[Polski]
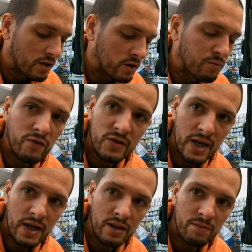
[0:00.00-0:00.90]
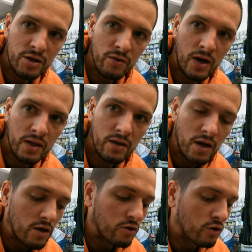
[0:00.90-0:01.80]
e, typu wzdręga na przykład,
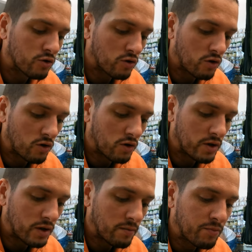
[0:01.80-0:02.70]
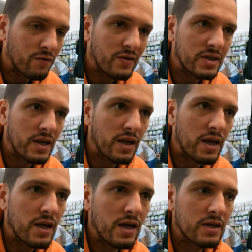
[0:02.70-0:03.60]
no to
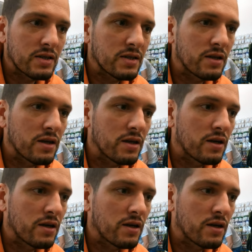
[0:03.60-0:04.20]
prowadzenie jest